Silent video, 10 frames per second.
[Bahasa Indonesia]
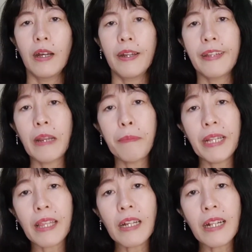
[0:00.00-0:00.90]
Dan pada
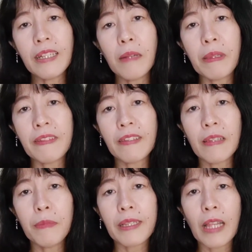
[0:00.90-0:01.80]
tanggal 16
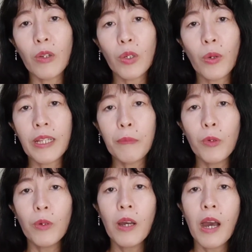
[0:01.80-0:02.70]
Desember tahun
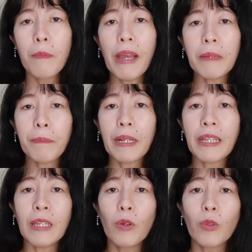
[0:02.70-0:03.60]
2000, Mike
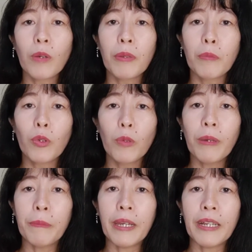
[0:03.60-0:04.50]
pergi untuk berburu
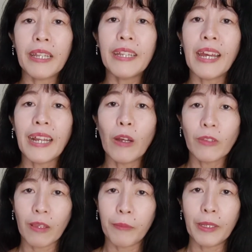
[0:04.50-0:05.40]
bebek di Danau
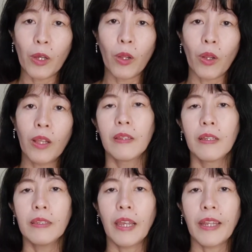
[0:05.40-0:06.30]
Seminole.
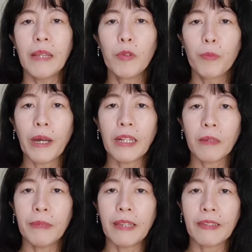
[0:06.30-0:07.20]
Ya ini merupakan
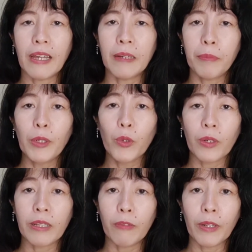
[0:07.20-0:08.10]
kebiasaan penduduk
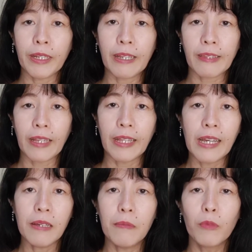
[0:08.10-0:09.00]
di Florida
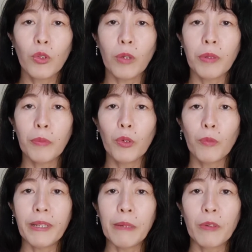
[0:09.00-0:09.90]
sana untuk berburu
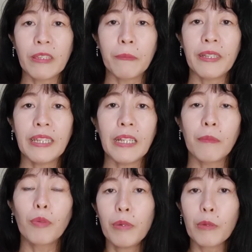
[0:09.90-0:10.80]
pada musim dingin,
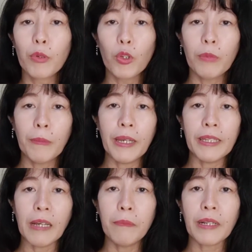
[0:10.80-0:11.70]
berburu bebek
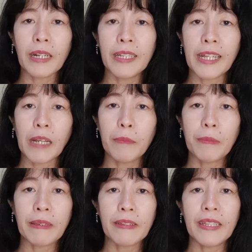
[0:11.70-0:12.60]
yang berkeliaran
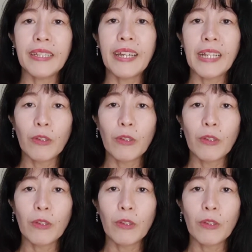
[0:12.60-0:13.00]
bebas di Danau